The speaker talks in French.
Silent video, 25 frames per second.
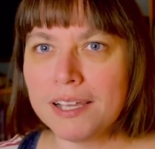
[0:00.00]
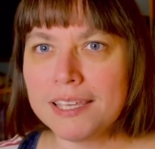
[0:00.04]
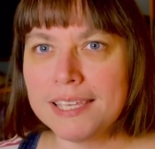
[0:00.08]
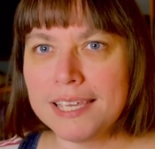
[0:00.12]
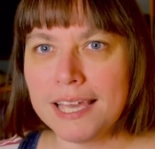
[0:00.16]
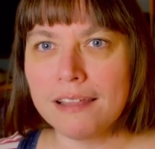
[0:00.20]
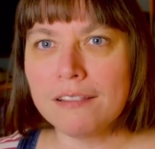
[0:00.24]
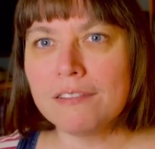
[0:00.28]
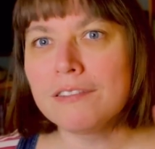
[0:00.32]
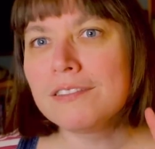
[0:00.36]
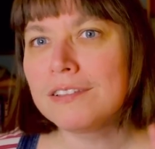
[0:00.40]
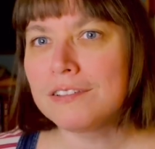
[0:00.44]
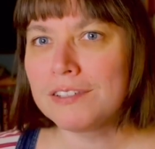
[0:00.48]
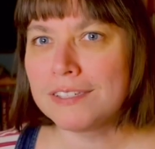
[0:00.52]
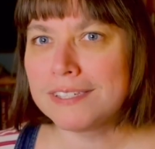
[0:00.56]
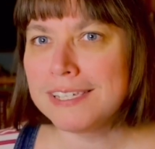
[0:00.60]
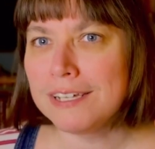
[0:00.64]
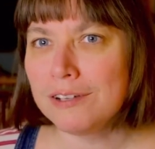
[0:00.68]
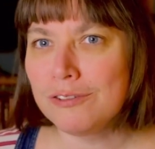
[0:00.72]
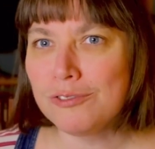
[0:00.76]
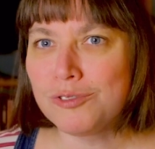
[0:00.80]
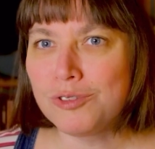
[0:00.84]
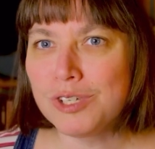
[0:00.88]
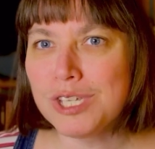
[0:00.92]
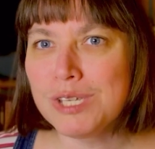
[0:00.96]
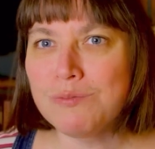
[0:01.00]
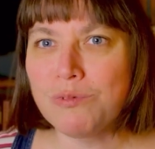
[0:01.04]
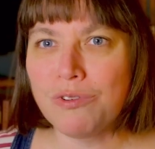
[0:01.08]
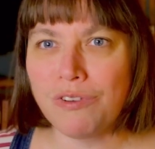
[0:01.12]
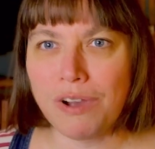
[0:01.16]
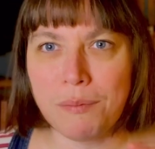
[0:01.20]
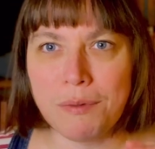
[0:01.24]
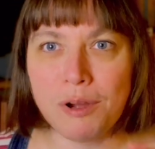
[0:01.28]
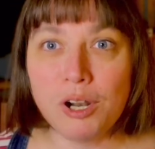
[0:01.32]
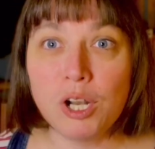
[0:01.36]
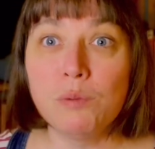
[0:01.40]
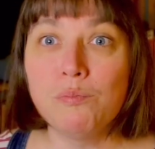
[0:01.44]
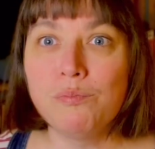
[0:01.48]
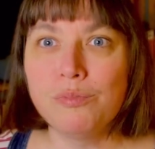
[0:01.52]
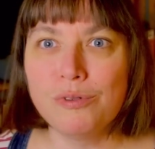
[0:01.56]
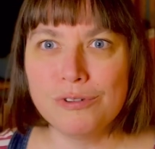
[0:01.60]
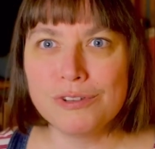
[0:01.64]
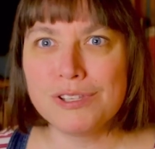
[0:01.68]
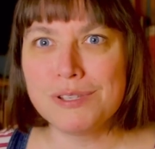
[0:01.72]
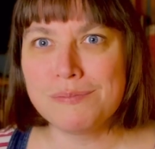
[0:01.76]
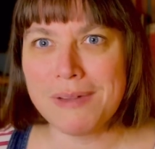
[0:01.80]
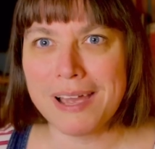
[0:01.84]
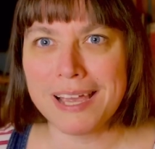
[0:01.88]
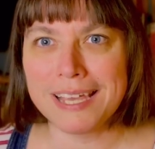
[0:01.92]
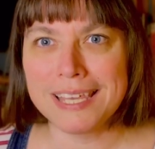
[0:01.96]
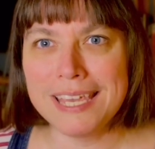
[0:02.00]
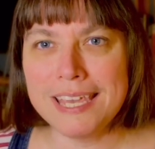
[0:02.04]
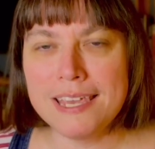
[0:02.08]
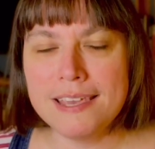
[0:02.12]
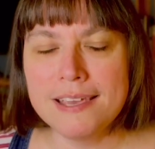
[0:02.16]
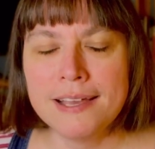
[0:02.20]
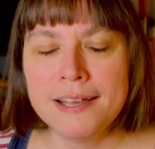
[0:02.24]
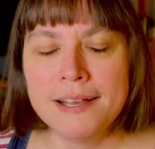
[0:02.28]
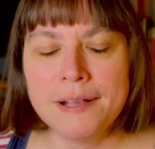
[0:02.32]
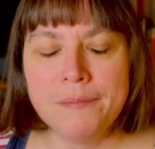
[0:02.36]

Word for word: 4, ceux, qui m'ont vraiment le plus marqué.